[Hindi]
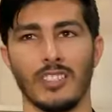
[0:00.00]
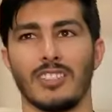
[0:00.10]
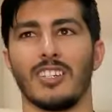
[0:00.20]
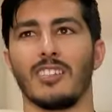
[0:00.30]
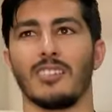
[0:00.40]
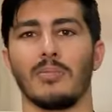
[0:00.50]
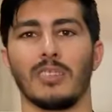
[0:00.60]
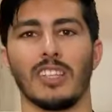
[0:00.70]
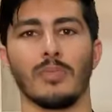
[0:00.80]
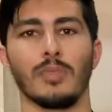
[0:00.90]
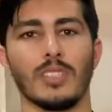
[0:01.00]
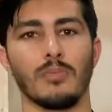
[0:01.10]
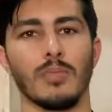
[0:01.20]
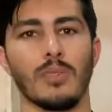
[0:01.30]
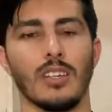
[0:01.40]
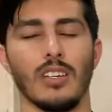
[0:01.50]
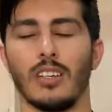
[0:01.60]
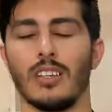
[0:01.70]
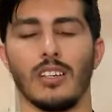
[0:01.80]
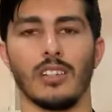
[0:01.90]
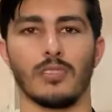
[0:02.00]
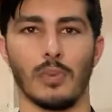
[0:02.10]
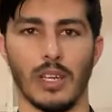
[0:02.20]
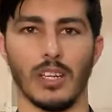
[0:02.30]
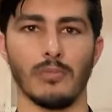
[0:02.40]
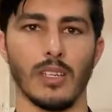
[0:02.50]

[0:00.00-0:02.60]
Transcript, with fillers: अच्छा है मतलब पीसीबी में स्प्रिंगर